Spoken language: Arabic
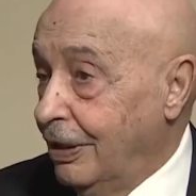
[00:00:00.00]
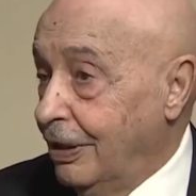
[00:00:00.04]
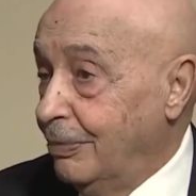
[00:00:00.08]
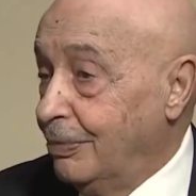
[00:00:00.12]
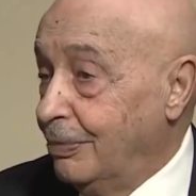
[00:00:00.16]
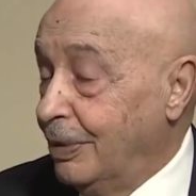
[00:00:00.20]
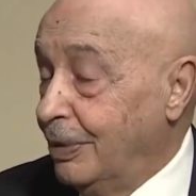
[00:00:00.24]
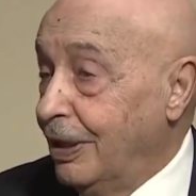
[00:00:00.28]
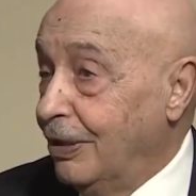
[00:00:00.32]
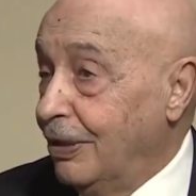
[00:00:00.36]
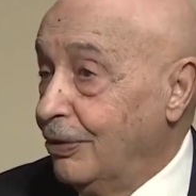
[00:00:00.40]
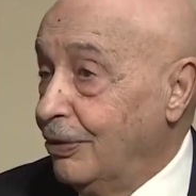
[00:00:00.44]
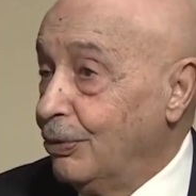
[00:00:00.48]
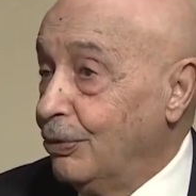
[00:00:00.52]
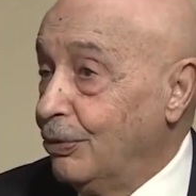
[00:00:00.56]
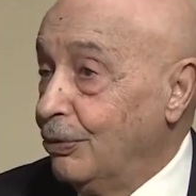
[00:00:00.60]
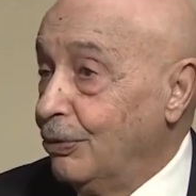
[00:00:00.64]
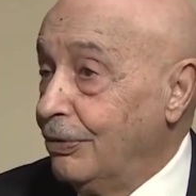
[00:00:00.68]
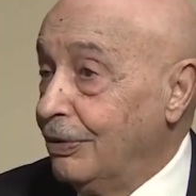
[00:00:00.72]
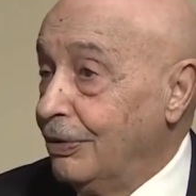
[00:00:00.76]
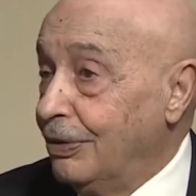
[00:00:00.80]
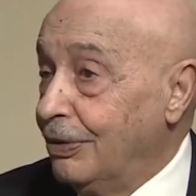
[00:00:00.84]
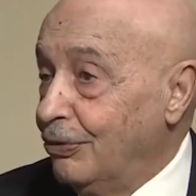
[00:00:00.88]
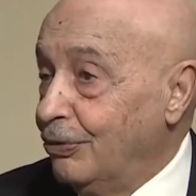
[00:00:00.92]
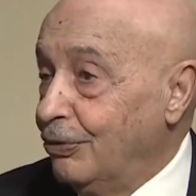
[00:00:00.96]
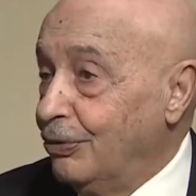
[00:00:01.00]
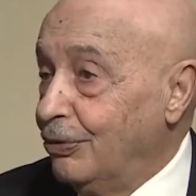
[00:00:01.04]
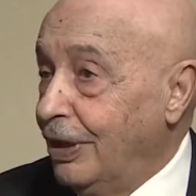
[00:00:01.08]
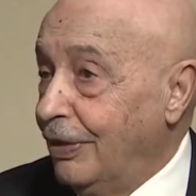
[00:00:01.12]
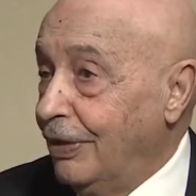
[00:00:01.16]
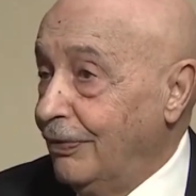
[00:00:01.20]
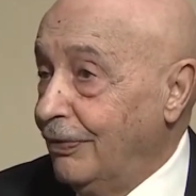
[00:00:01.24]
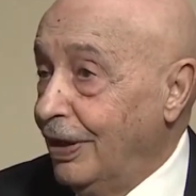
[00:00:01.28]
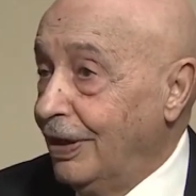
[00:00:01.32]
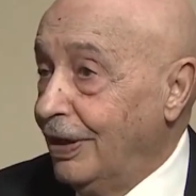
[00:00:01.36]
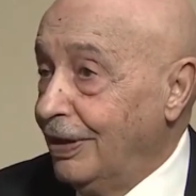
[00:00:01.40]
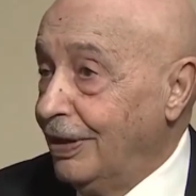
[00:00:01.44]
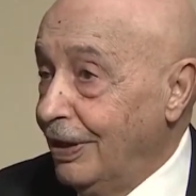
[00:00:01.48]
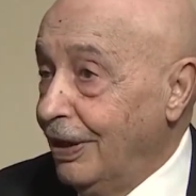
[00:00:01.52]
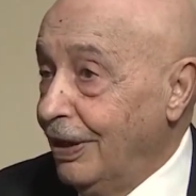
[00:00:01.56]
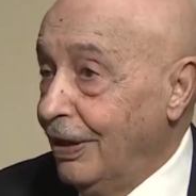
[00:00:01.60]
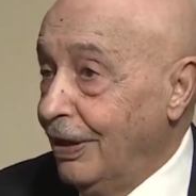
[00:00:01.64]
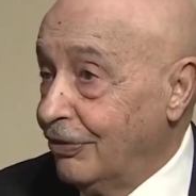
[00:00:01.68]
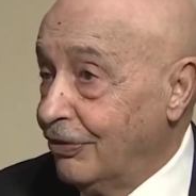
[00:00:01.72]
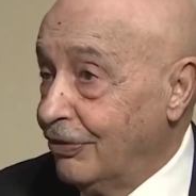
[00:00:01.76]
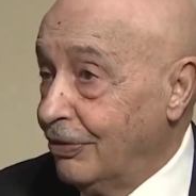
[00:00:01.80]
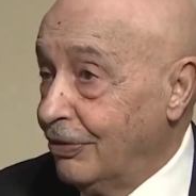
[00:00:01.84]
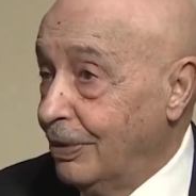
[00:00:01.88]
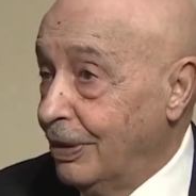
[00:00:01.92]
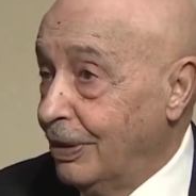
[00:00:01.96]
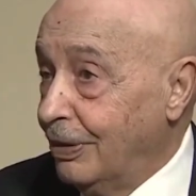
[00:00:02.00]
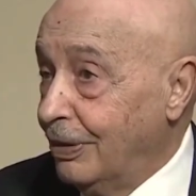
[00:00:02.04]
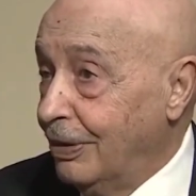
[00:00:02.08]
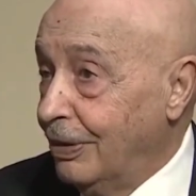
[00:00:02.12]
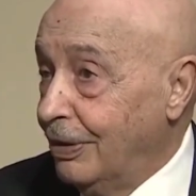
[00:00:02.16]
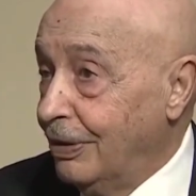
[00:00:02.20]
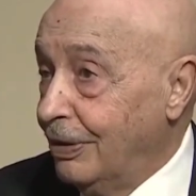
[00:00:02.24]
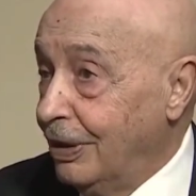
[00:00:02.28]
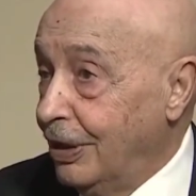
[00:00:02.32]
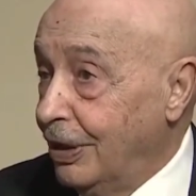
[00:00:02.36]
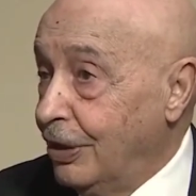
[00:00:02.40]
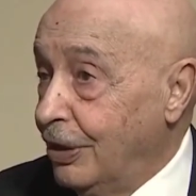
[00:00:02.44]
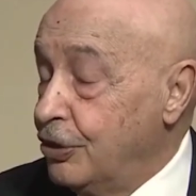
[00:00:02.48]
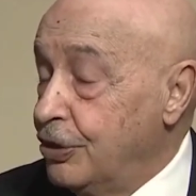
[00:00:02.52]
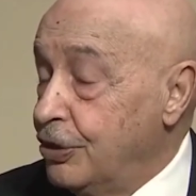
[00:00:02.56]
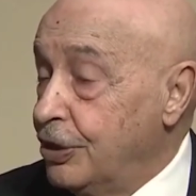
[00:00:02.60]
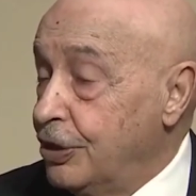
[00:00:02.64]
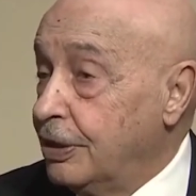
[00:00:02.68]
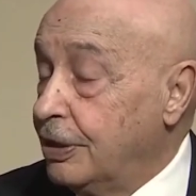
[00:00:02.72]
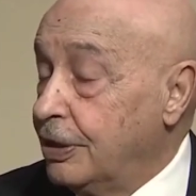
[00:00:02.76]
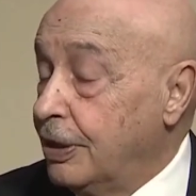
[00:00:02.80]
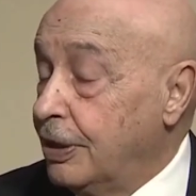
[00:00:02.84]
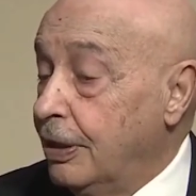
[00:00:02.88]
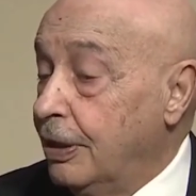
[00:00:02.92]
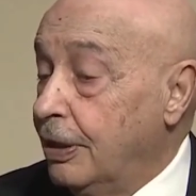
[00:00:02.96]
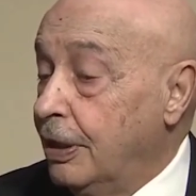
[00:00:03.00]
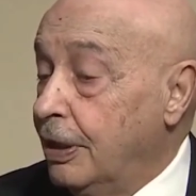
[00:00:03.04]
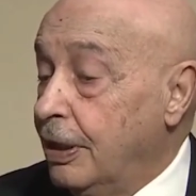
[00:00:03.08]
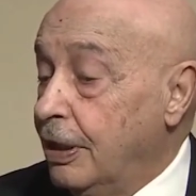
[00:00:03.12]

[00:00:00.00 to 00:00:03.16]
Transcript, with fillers: هم كانوا يقولون انه ندافع عن العاصمه لان الجيش